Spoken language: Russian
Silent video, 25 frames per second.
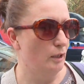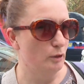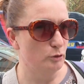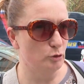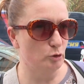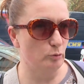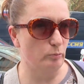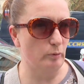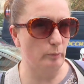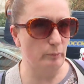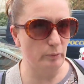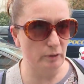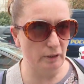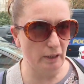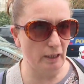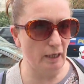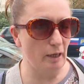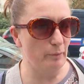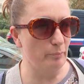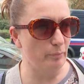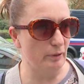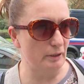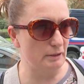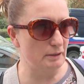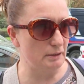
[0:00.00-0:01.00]
чтобы была и
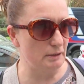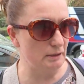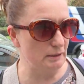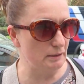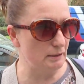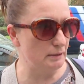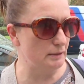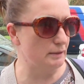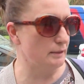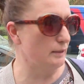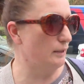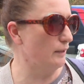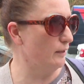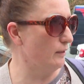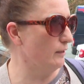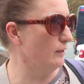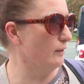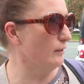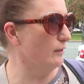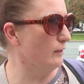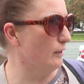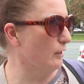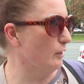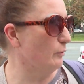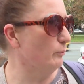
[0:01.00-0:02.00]
оппозиция,
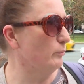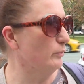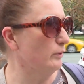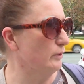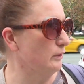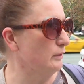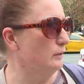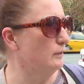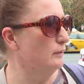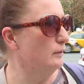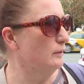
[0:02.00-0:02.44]
и как бы